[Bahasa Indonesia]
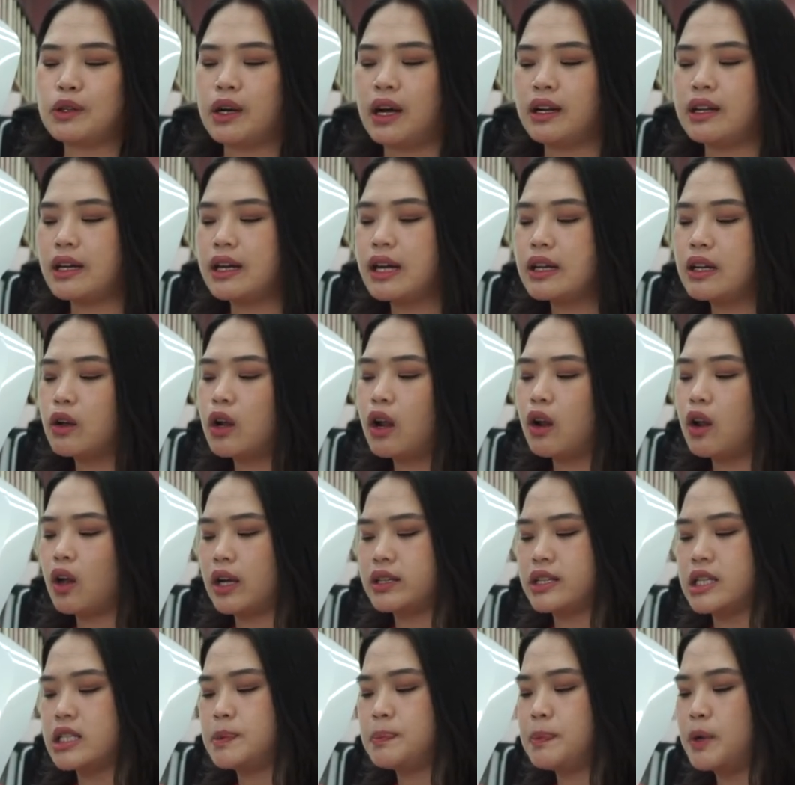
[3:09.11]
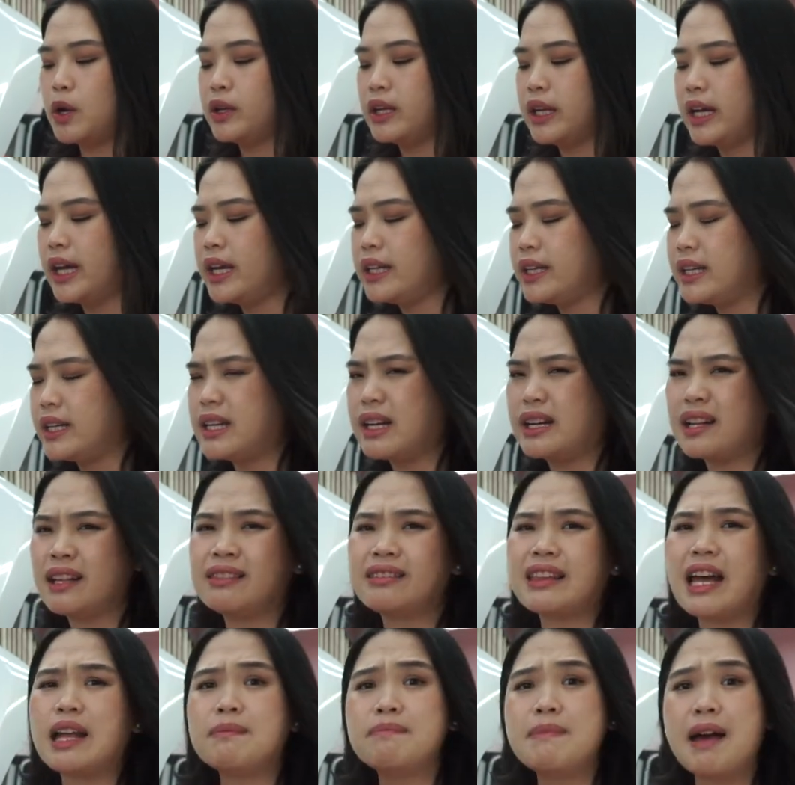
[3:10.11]
Toto karena kan kalau kaca spion ini
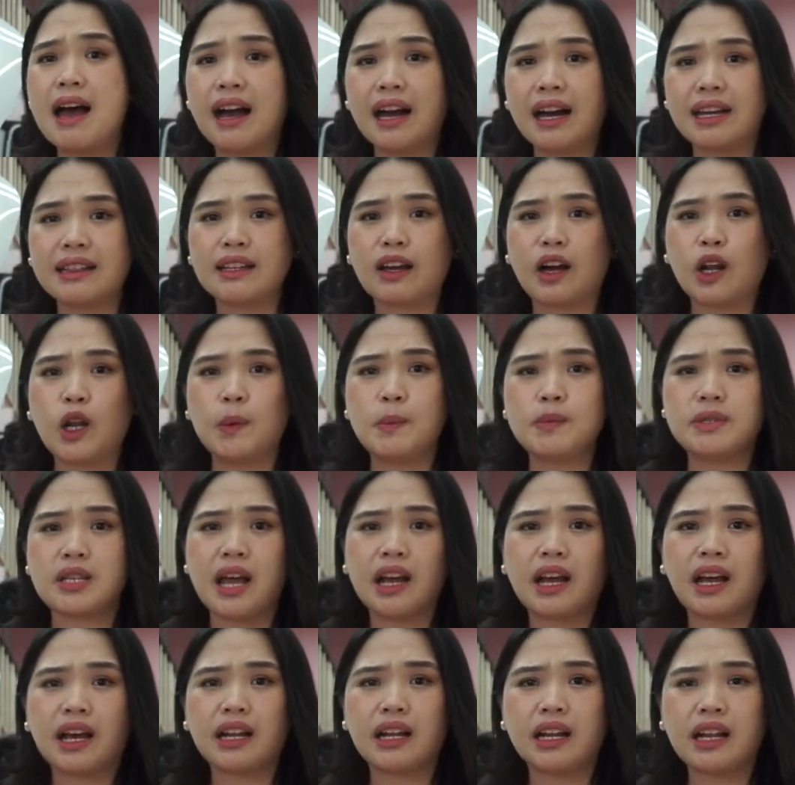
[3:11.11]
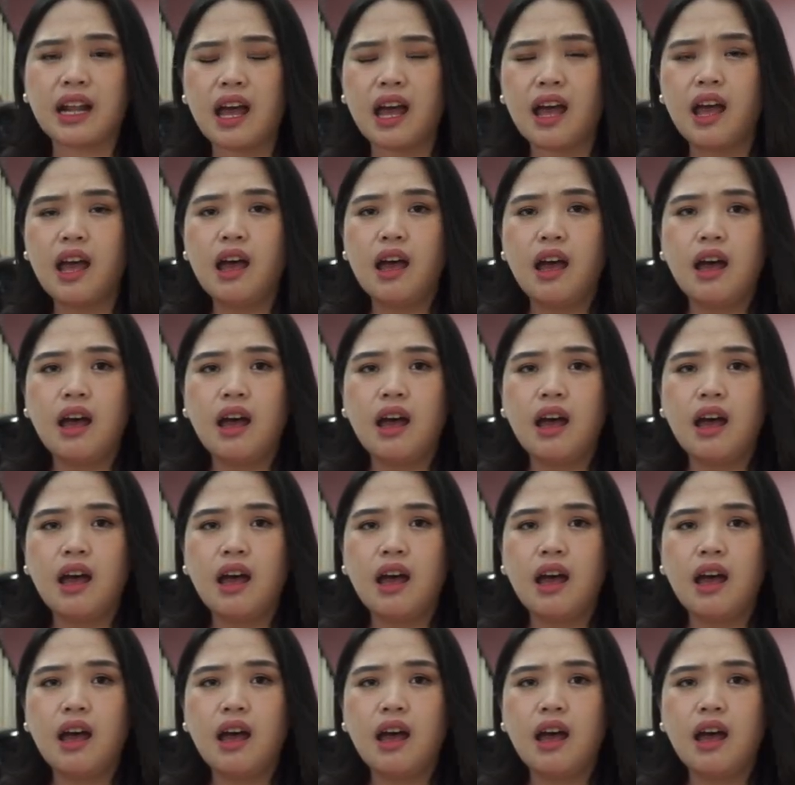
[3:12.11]
rentan banget kalau misalnya kena